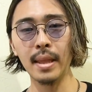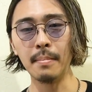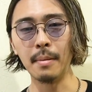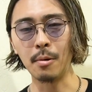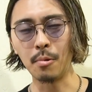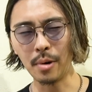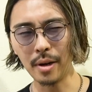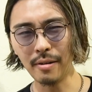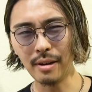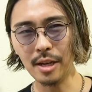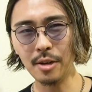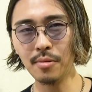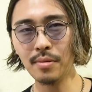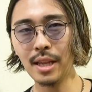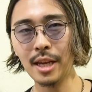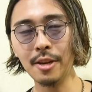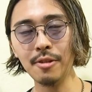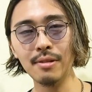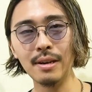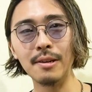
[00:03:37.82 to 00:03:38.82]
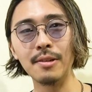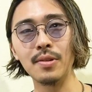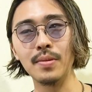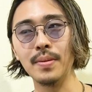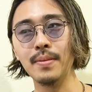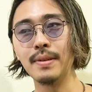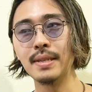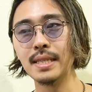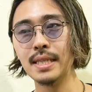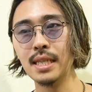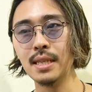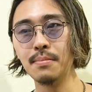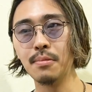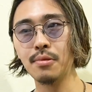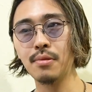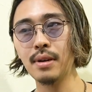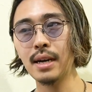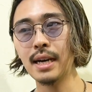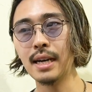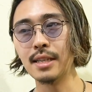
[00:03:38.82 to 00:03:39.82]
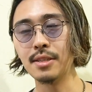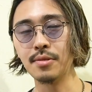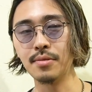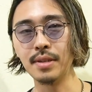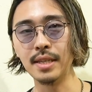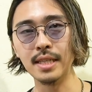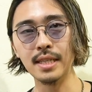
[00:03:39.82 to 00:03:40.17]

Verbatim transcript: まあ、これはいろんな理由あると思いますし、僕がちょっと